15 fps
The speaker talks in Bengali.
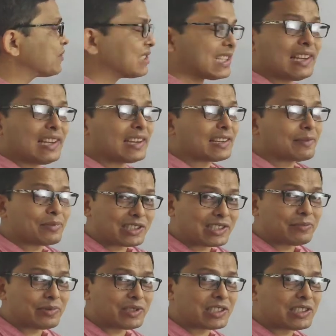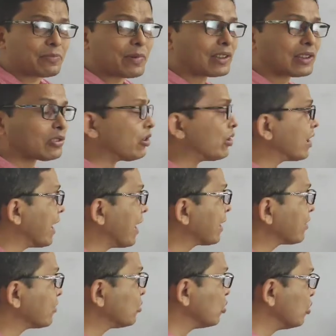সিলেটে বেশি বৃষ্টিপাত হয় এক
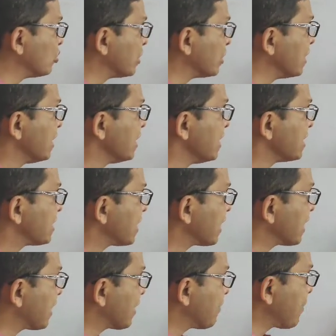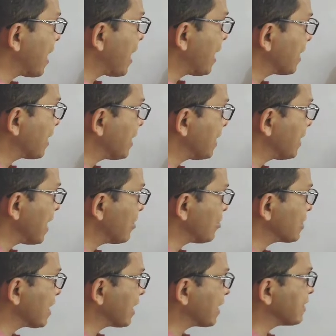দুই সেখানে পাহাড়ের এই ডালু
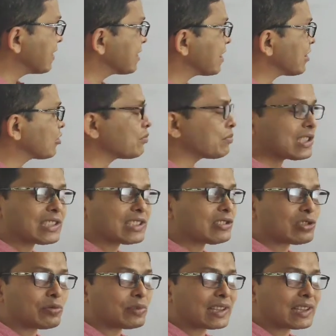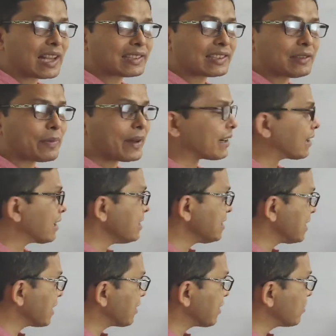জায়গায় যেহেতু বৃষ্টি জমে থাকতে পারে না
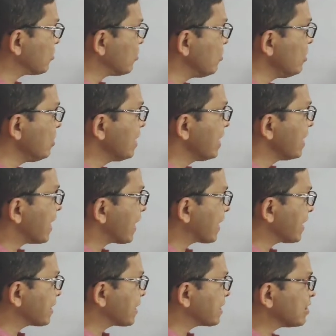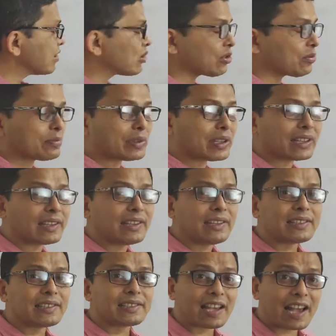সেজন্য এখানে কি জন্মে
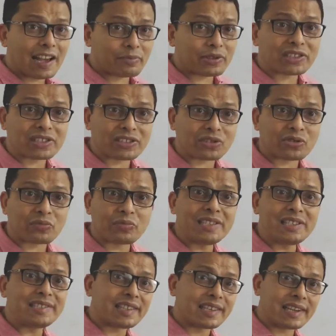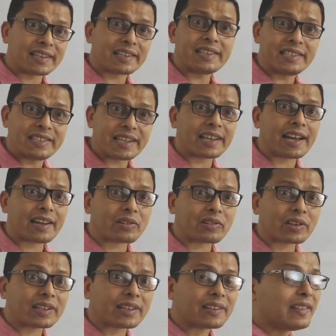সাহা বেশি জন্মে সিলেটে সেই
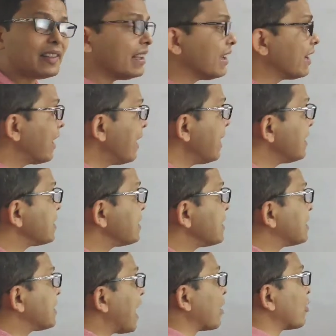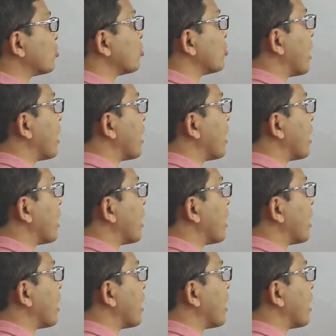কারণে এই যে ডালু